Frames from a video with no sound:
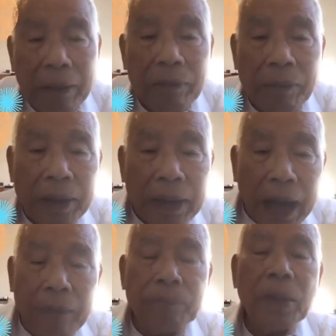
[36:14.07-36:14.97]
Bắc và miền
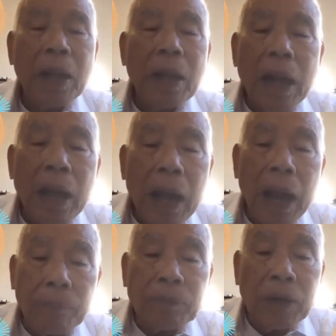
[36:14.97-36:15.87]
Nam
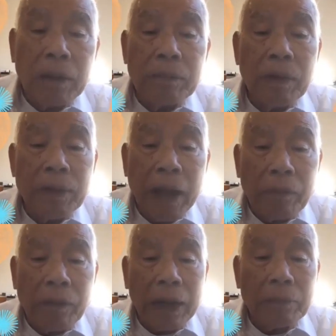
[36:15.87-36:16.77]
hiệp thương với
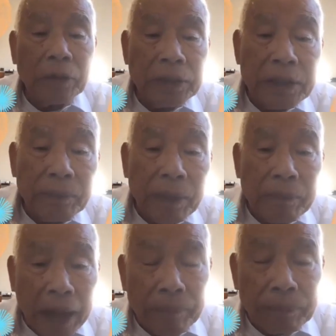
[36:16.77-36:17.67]
nhau vào năm một nghìn chín trăm năm
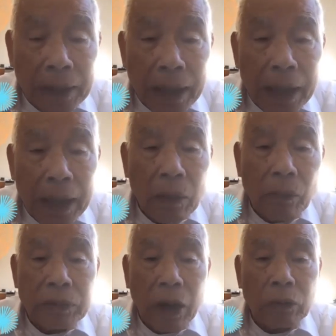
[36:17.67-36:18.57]
mươi lăm để
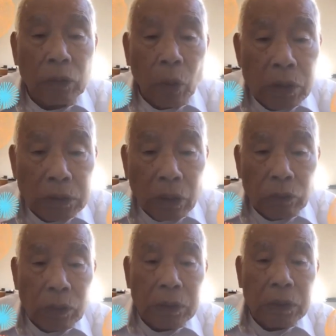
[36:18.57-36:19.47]
cùng nhau tổ chức
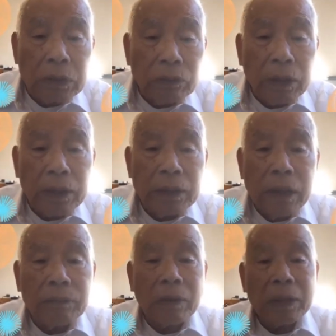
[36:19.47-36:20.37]
tổng tuyển cử thống nhất đất
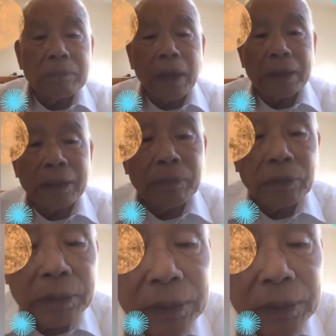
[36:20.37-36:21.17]
nước vào tháng bảy năm một nghìn